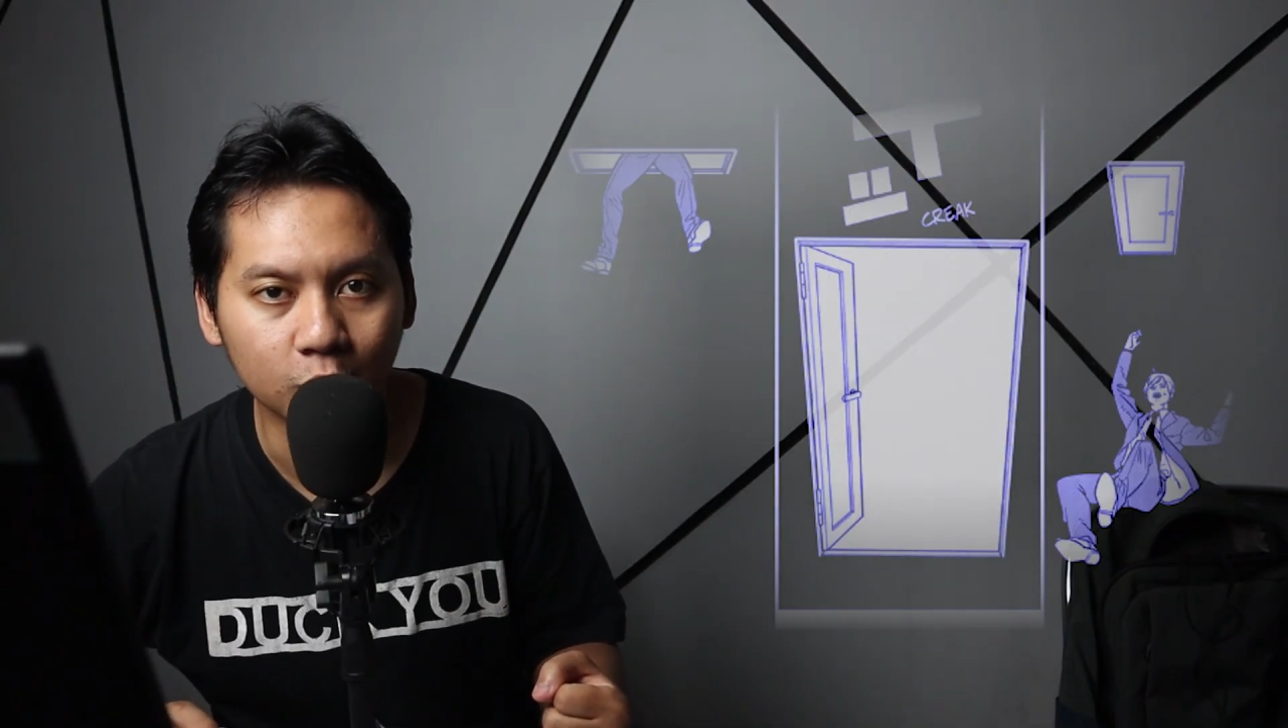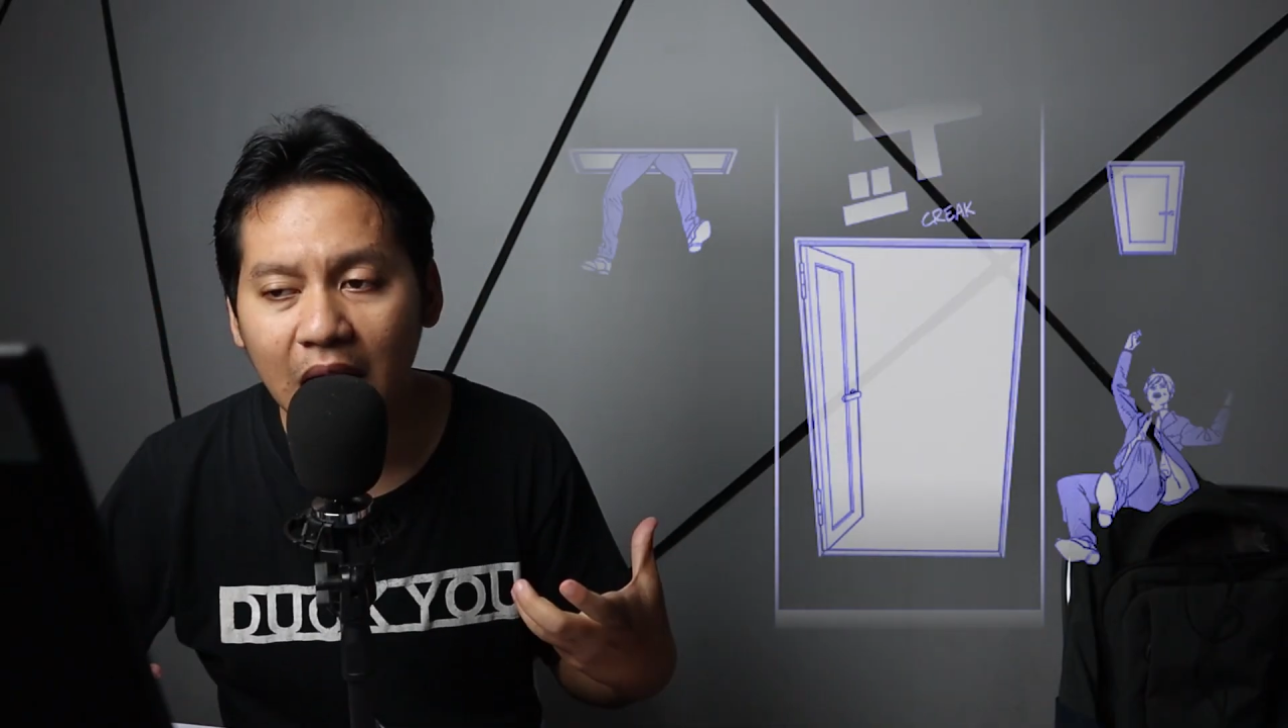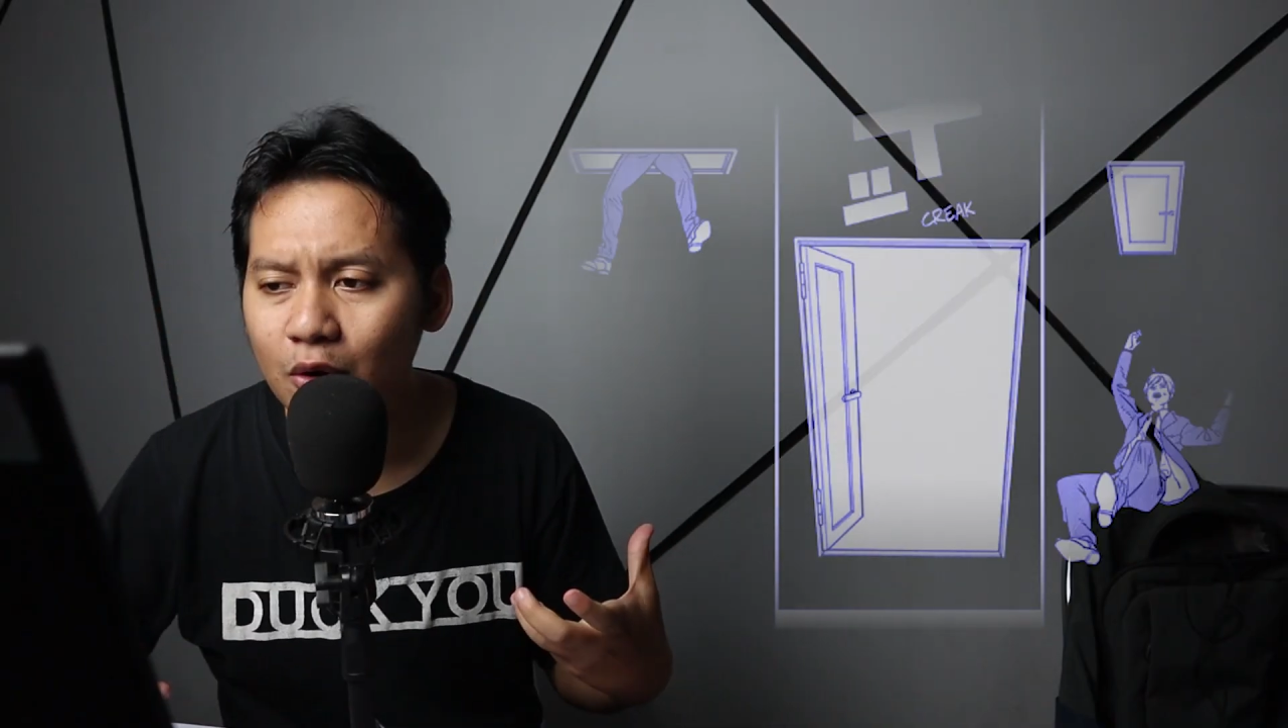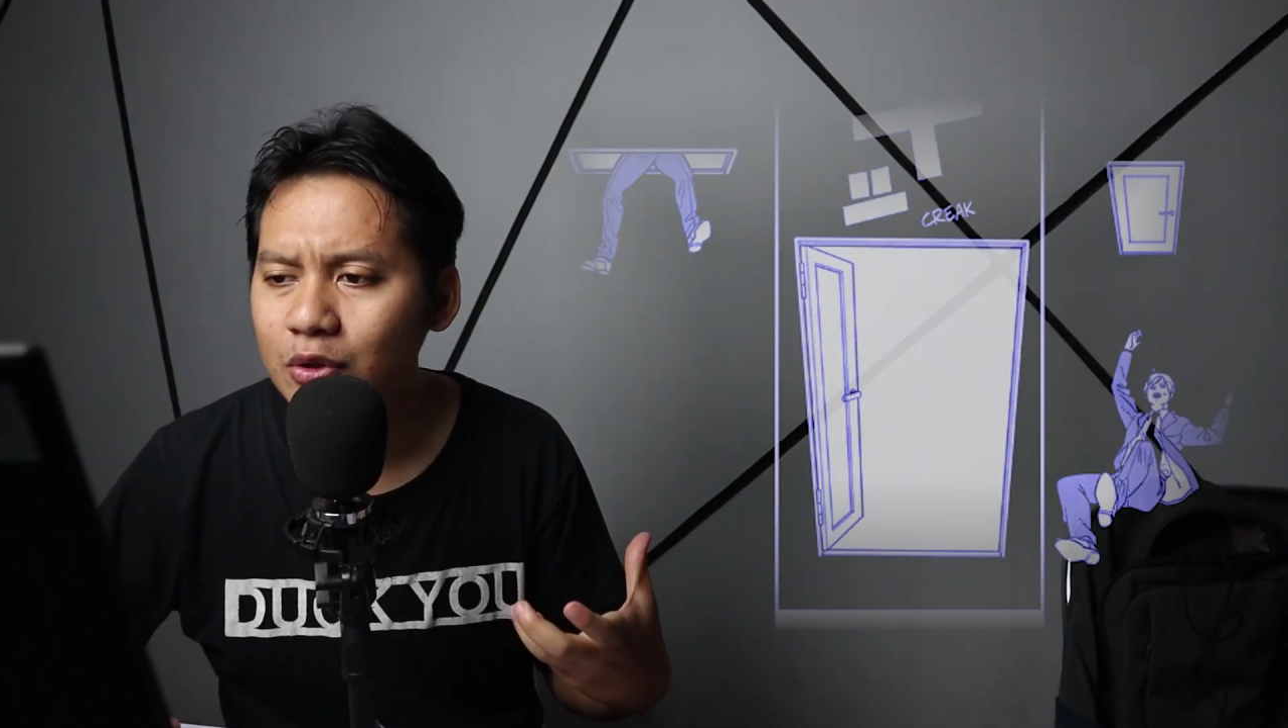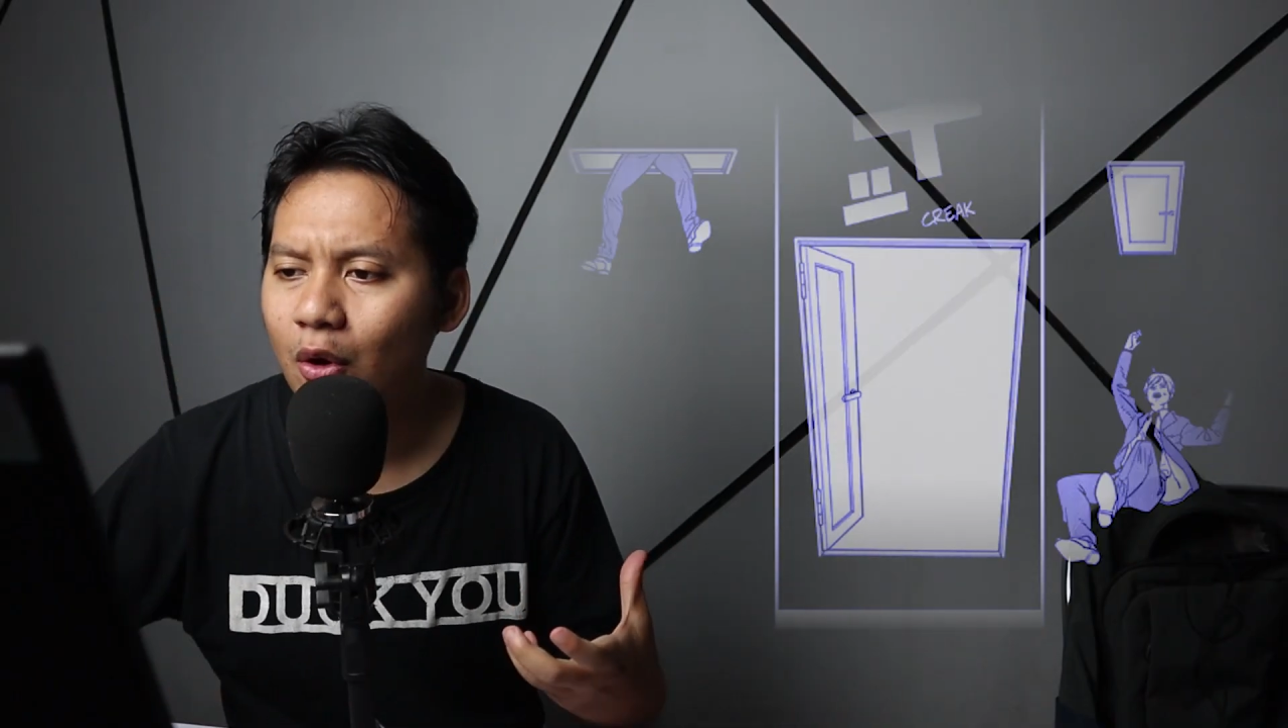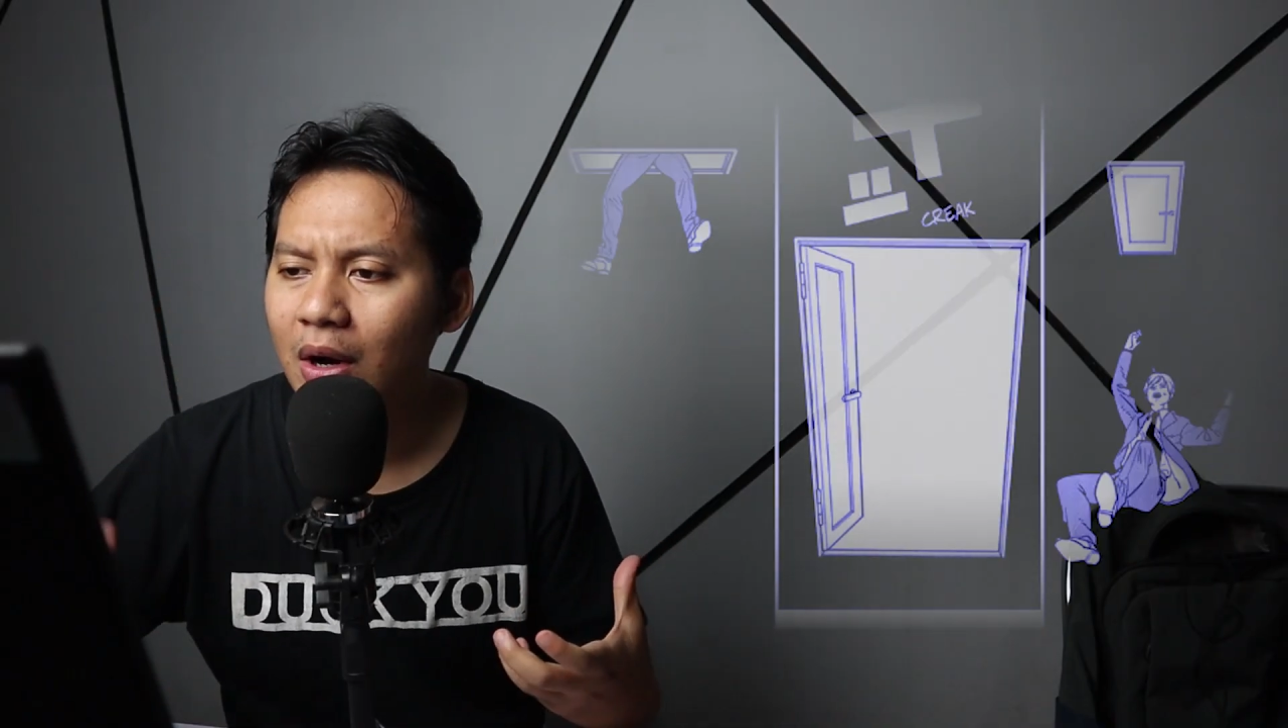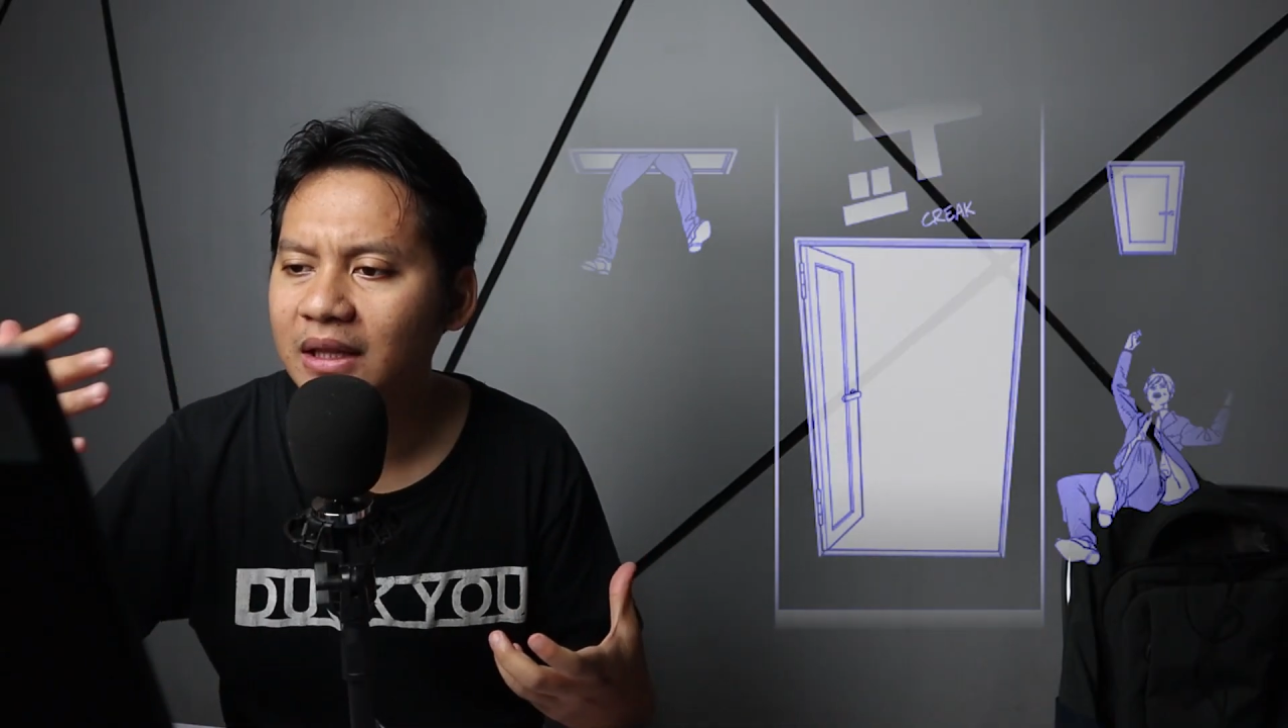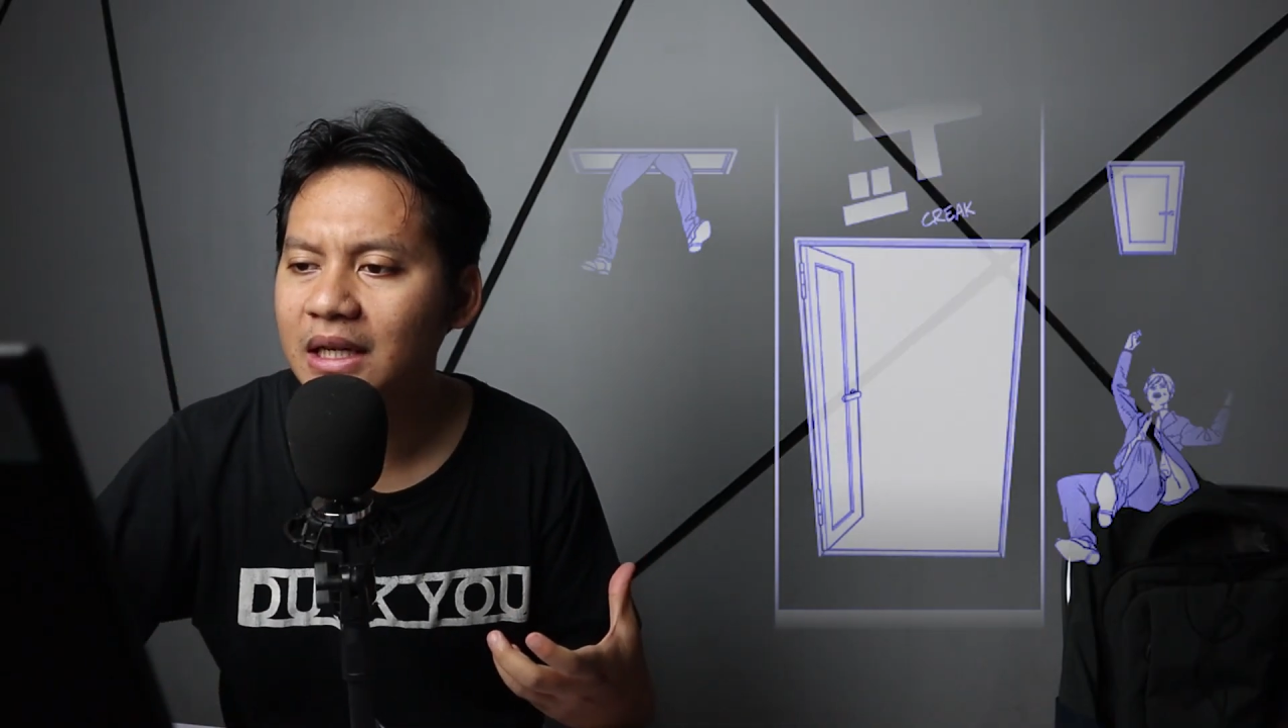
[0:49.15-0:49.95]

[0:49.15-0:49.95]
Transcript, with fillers: Terus orang